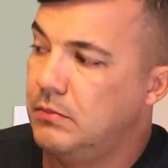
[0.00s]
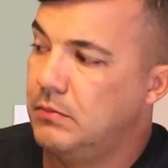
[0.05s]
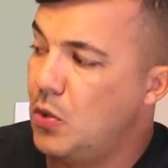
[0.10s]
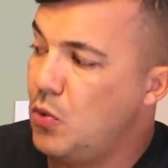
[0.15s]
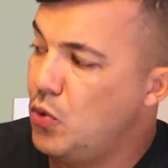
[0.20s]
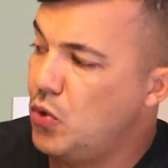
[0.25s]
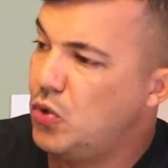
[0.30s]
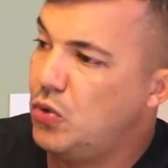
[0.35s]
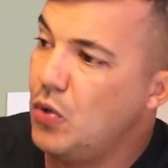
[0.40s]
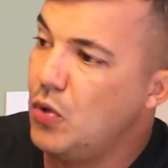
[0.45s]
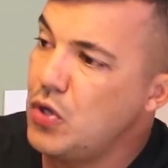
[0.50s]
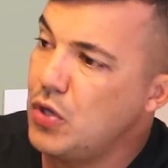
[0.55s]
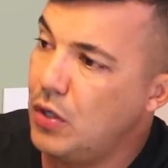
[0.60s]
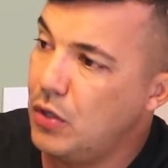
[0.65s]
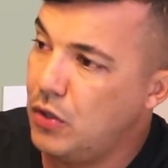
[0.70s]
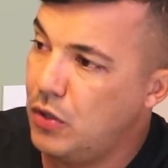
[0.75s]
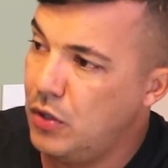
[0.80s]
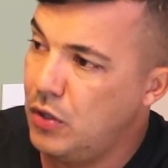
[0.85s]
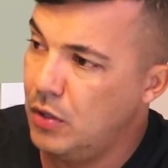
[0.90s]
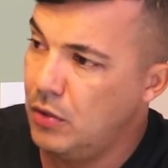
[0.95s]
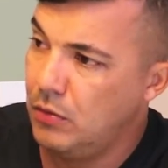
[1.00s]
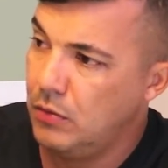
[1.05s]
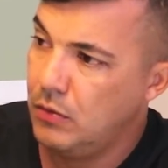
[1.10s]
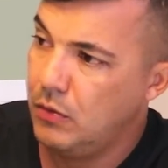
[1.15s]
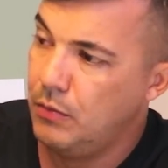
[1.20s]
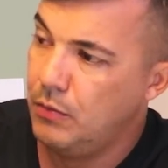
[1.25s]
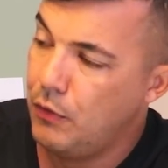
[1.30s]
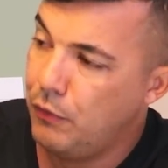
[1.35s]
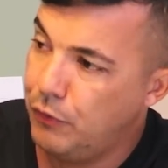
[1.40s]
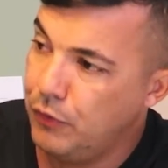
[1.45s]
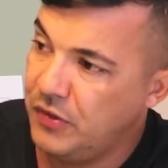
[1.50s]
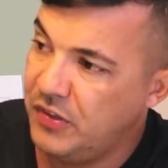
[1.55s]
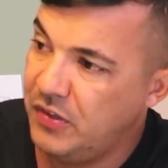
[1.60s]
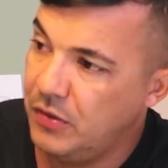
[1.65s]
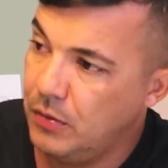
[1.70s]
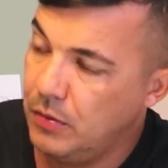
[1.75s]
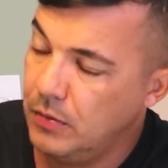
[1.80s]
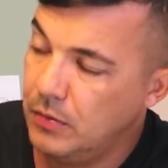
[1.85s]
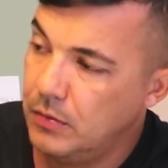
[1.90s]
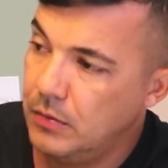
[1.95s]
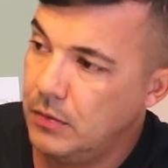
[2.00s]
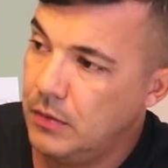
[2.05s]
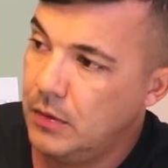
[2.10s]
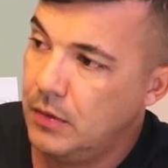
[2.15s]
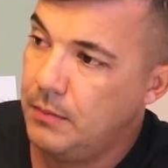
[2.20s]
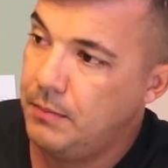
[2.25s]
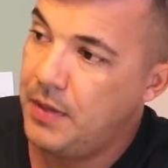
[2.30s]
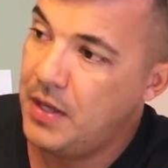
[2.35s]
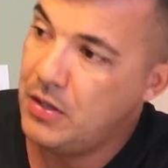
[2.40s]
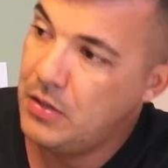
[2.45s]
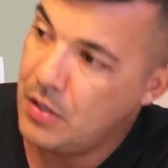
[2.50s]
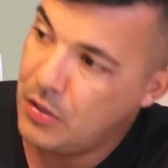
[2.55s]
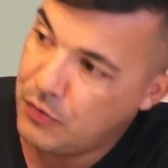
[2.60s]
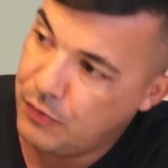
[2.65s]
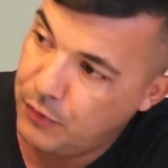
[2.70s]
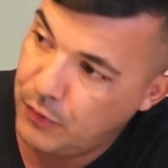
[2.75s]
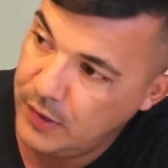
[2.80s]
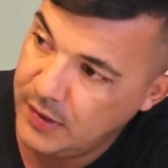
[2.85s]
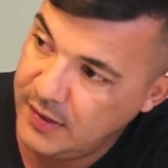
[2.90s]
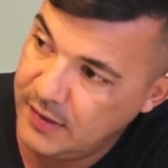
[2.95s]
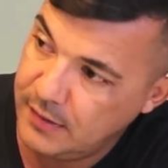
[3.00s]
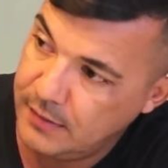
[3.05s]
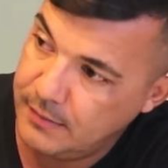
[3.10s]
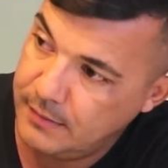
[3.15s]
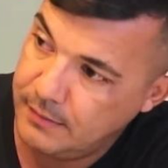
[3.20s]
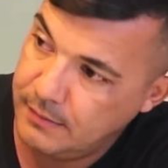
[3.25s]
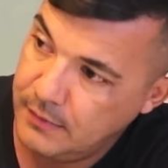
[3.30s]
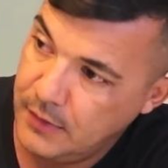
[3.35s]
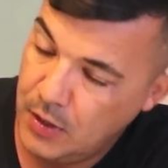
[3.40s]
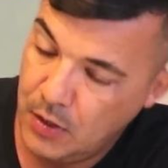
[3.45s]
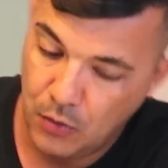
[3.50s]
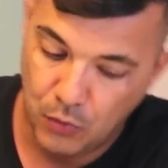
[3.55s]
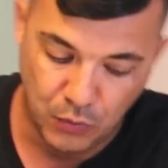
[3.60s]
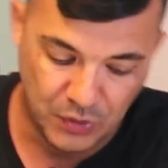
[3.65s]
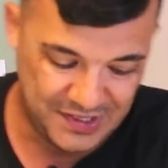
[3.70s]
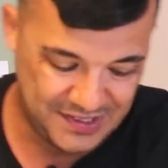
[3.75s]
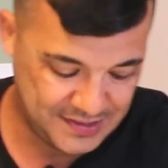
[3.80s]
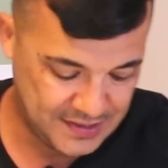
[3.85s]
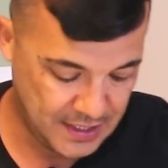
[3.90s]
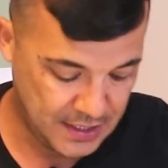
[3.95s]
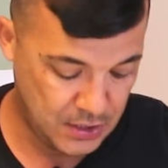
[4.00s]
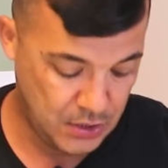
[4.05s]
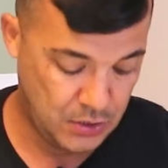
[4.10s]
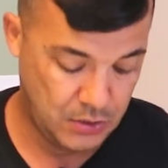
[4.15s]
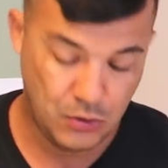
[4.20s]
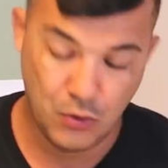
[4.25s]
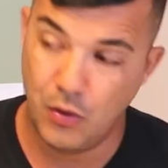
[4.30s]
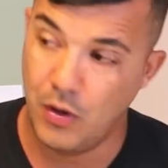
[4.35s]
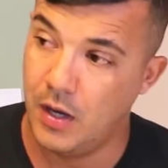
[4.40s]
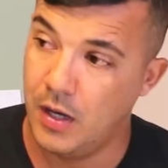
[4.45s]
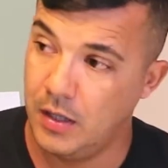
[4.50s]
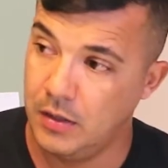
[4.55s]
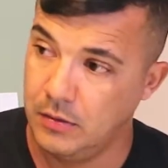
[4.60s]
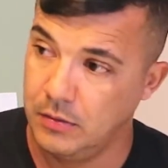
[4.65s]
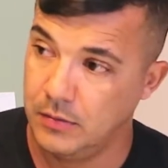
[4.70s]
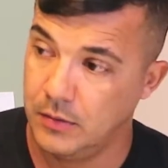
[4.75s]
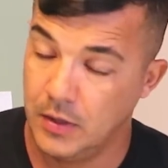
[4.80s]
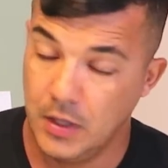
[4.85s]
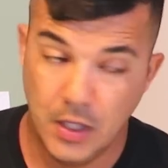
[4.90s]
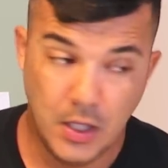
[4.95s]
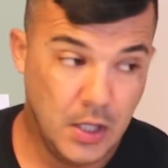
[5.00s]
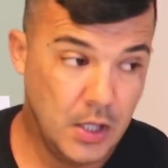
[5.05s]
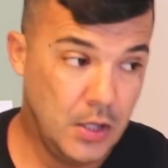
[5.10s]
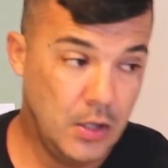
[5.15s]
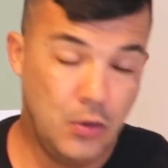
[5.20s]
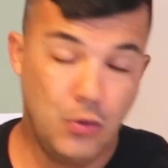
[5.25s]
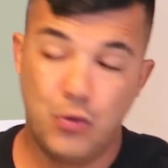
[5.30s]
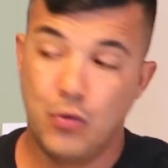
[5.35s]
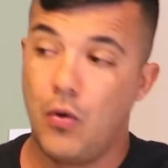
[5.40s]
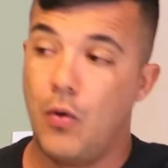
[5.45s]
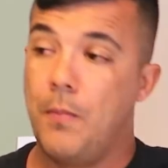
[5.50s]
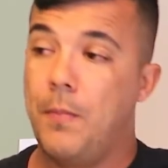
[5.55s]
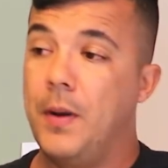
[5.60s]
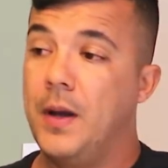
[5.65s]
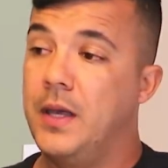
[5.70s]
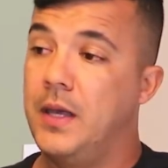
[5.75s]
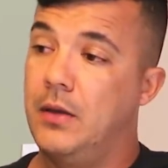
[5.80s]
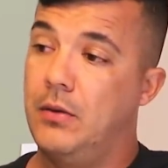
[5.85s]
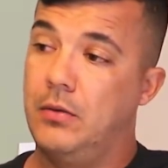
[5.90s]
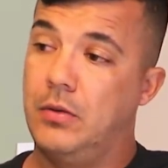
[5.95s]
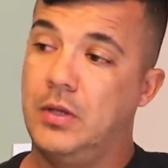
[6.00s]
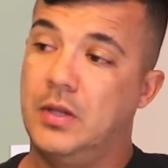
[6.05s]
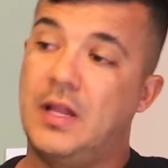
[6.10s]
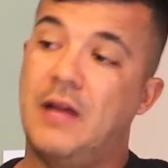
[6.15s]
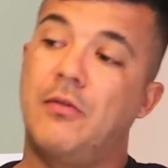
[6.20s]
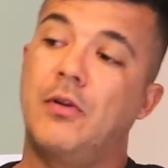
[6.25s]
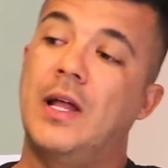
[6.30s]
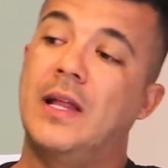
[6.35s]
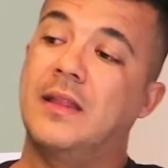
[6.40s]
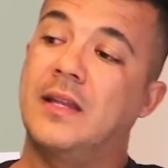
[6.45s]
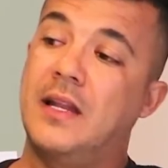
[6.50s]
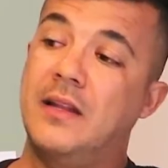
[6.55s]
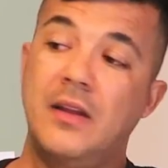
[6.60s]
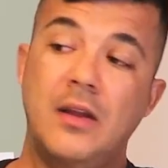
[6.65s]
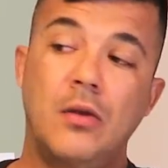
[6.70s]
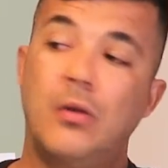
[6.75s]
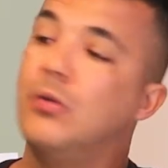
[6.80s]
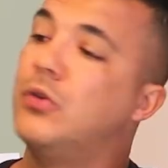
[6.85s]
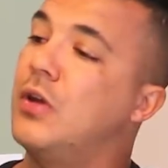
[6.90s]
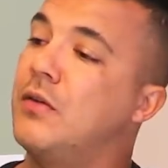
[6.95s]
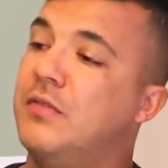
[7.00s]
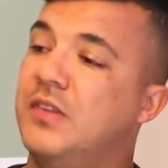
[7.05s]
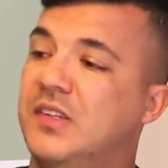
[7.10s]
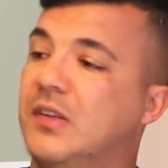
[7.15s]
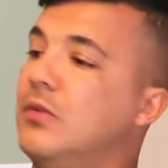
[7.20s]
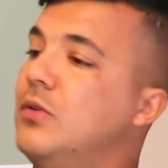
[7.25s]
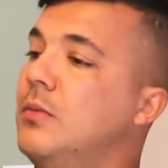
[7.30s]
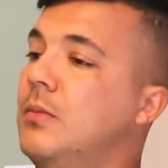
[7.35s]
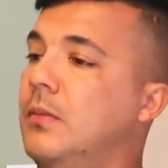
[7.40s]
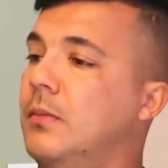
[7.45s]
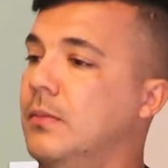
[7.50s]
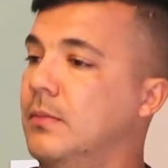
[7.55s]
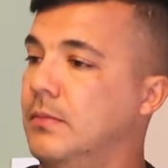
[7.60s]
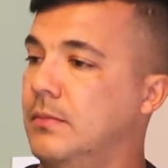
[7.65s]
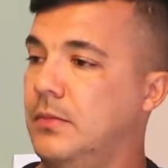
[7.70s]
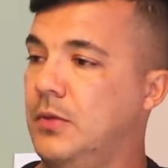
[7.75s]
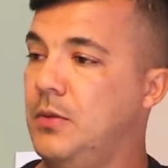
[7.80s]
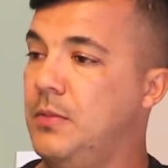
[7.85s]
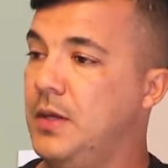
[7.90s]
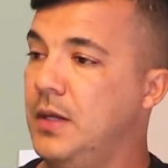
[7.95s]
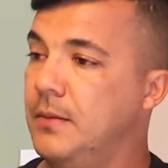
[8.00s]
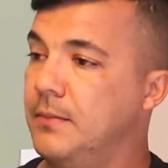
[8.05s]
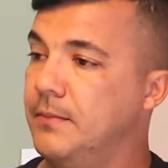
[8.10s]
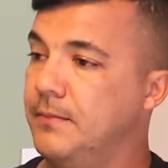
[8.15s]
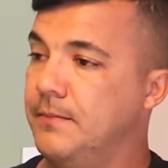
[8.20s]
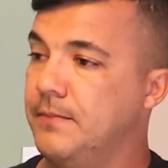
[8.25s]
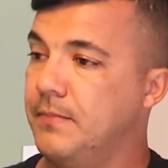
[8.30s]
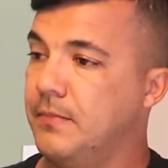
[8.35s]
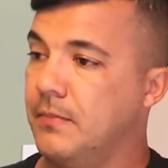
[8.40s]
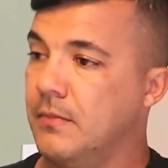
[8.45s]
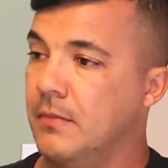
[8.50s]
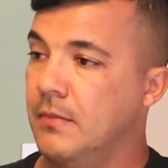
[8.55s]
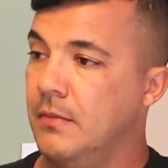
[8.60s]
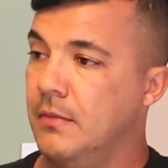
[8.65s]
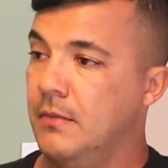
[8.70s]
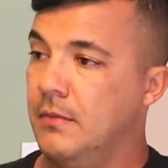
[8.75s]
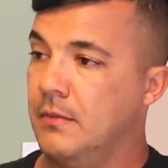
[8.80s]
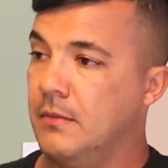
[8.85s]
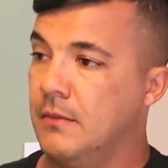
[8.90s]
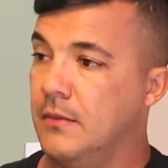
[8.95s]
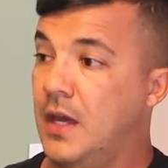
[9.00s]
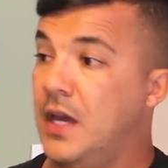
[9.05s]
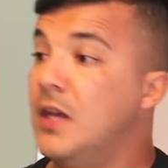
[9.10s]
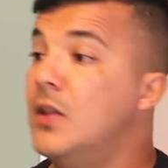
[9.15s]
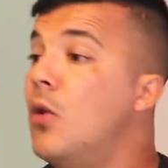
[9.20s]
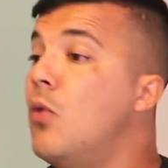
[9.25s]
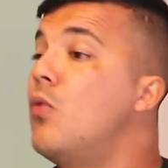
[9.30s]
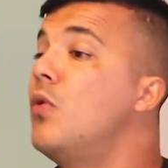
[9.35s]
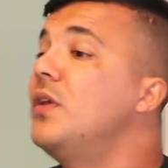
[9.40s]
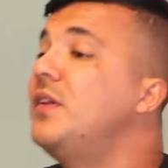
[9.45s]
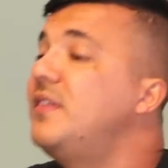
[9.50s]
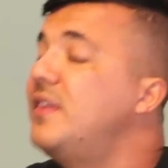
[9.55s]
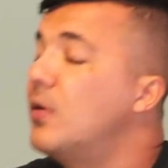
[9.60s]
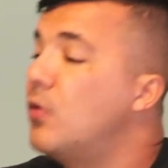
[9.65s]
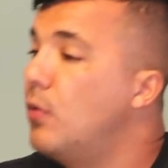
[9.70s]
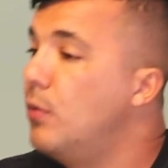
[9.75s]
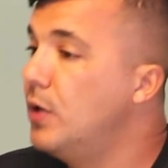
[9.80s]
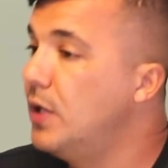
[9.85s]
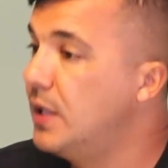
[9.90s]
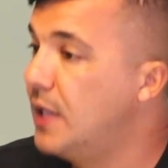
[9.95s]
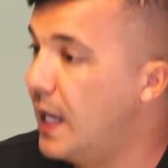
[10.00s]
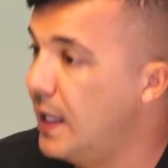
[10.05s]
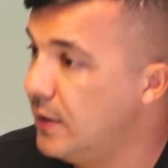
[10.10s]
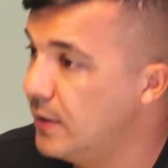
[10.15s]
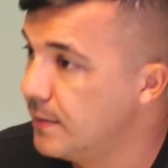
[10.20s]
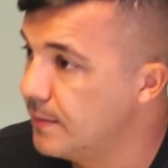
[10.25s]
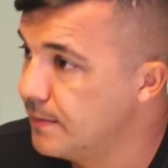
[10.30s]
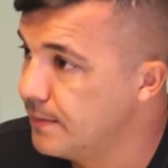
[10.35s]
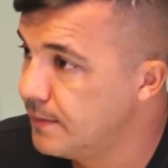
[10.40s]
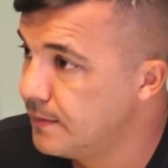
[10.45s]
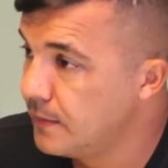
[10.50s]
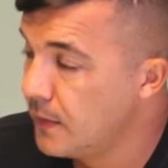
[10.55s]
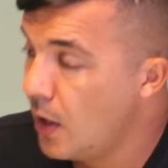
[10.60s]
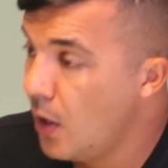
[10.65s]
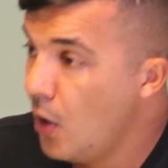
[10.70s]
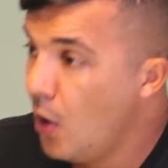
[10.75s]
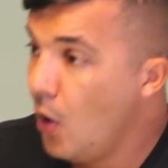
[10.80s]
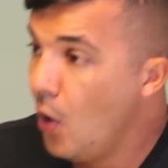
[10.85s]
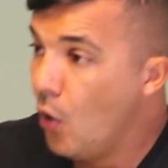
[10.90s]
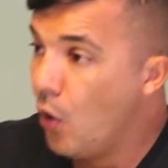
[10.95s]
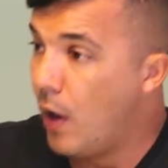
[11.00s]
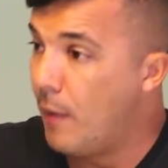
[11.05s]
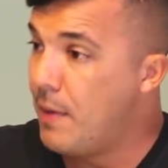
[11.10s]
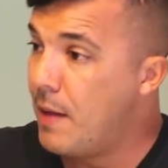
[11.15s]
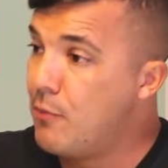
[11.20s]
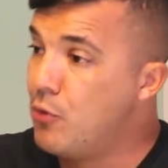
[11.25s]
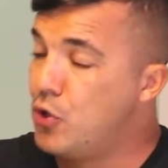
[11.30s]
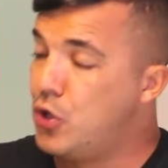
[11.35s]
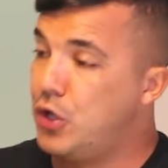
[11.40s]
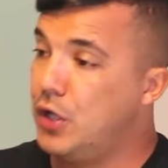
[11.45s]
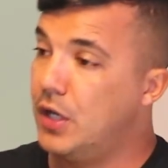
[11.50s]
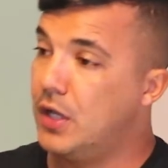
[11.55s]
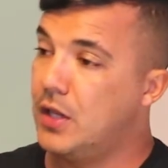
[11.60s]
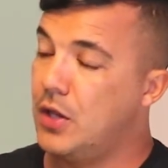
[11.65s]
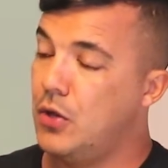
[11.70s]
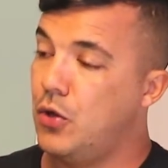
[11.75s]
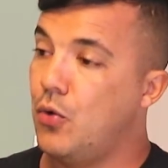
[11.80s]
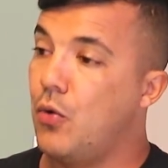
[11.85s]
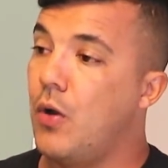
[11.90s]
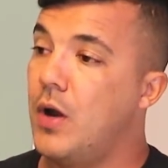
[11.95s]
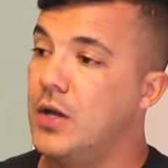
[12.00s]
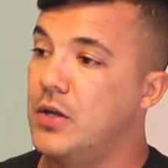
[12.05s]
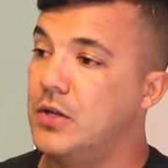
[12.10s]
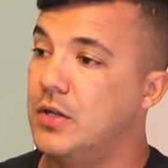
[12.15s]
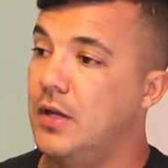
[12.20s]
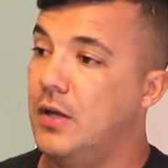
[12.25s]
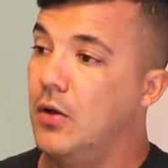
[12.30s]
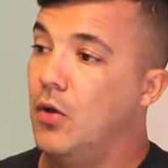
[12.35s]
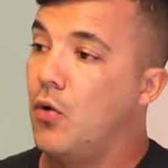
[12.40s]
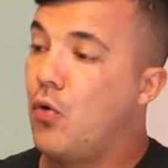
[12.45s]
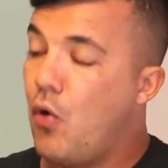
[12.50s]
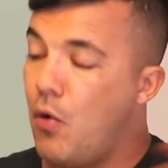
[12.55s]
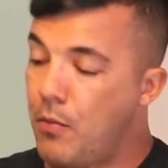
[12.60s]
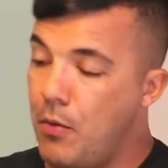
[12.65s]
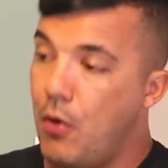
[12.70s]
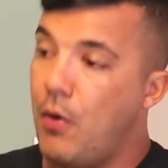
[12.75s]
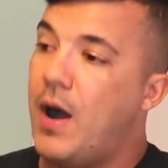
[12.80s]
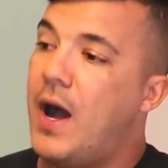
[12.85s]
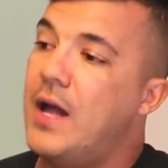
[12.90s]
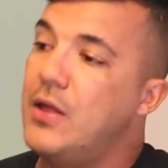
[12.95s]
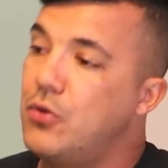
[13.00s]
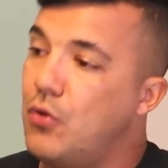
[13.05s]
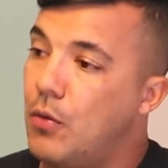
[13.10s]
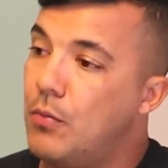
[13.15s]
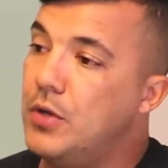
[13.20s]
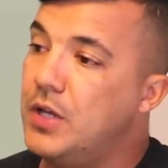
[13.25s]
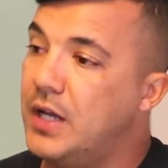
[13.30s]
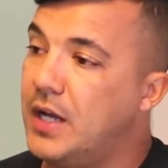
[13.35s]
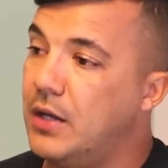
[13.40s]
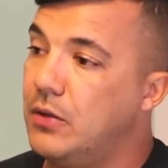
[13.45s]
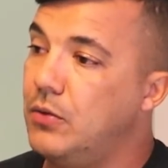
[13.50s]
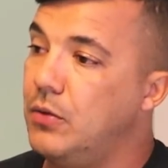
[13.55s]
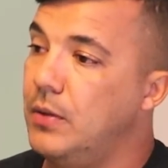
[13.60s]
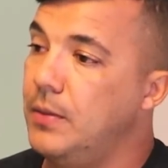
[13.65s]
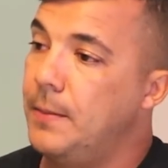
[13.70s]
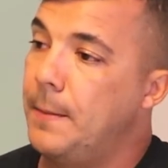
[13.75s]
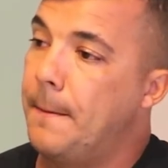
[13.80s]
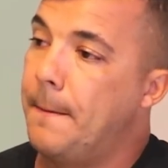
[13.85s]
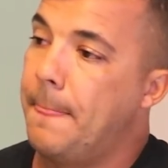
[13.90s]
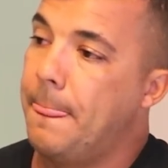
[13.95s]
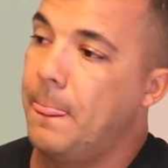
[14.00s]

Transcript: Dei uns dois, três tiros com meu fuzil, perdi as forças, o sangue jorrando. E os companheiros que estavam lá atrás, eles não tinham visão de, de mim, eles não conheciam a comunidade. A minha mochila nas costas com o meu rádio comunicador.